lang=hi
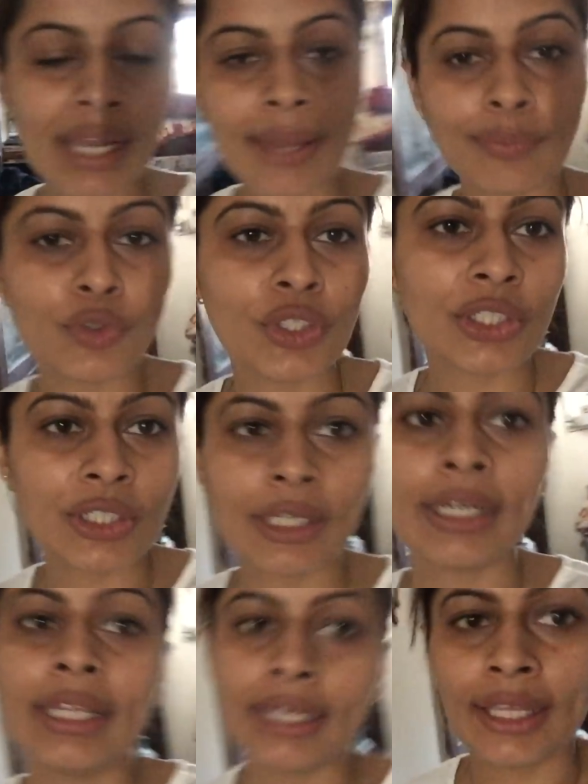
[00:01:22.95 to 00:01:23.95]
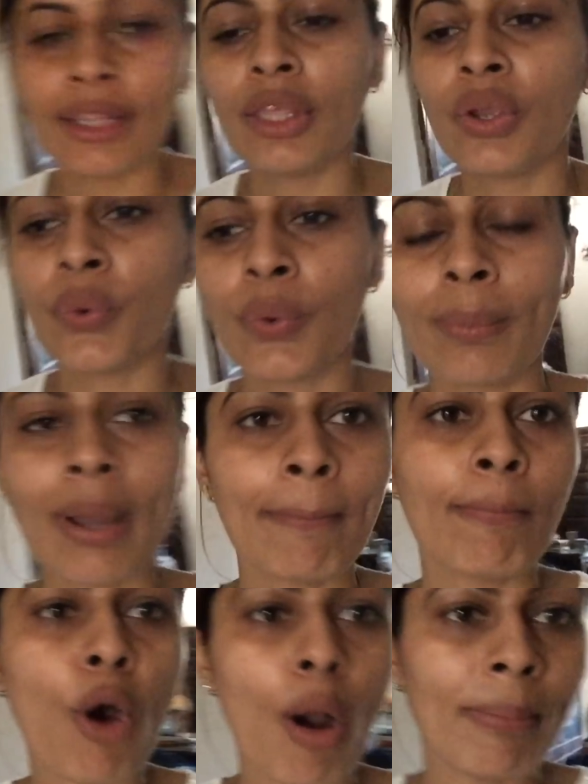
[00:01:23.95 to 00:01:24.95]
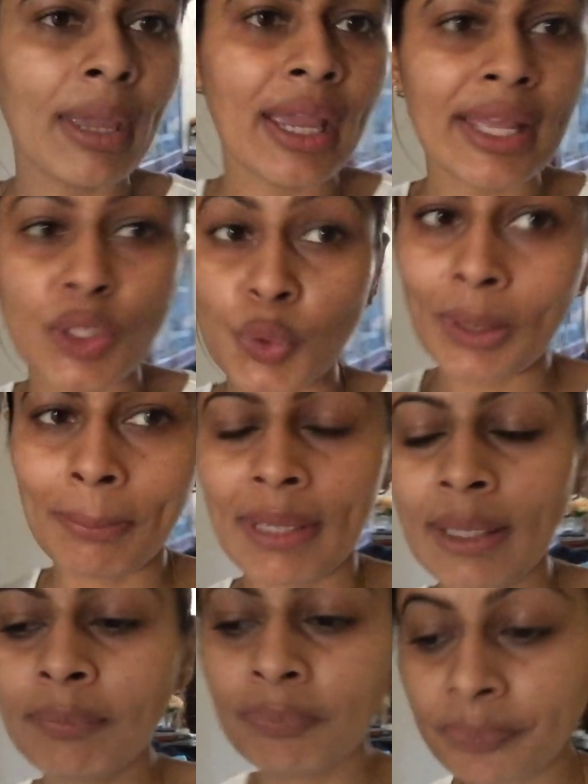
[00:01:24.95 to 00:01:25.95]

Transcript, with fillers: आई एम जस्ट क्लीनिंग दी होम आई एम मॉपिंग एंड स्वीपिंग